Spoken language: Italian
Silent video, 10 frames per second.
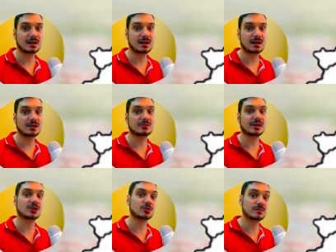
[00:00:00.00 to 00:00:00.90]
Allora,
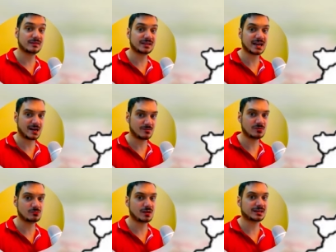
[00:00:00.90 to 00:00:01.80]
come vediamo,
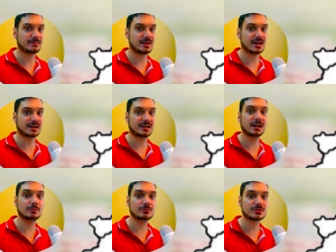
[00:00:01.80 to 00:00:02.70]
guarda bene anche la
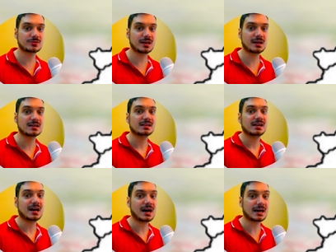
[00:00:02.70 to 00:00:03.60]
bussola,
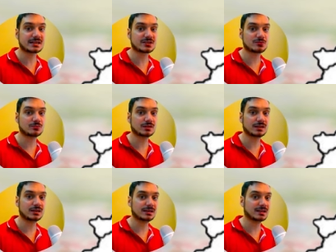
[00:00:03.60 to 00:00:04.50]
a sud
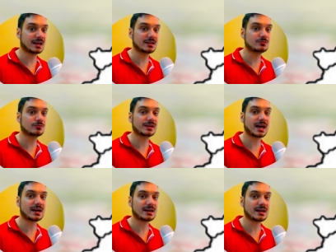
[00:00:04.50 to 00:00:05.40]
la Liguria
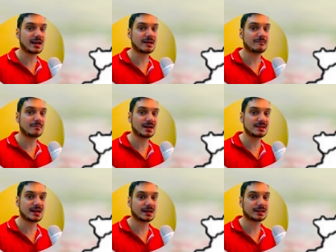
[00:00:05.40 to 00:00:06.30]
è
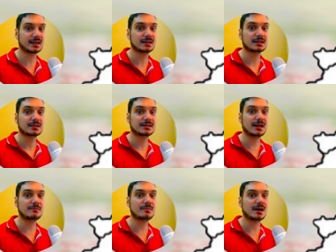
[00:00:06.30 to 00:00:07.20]
bagnata dal
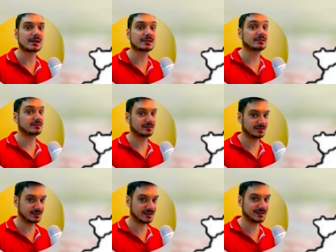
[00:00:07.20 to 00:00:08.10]
Mar
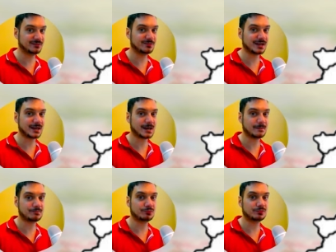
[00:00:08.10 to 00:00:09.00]
Ligure,
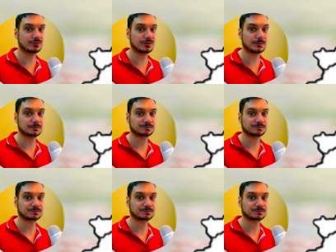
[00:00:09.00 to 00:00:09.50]
appunto.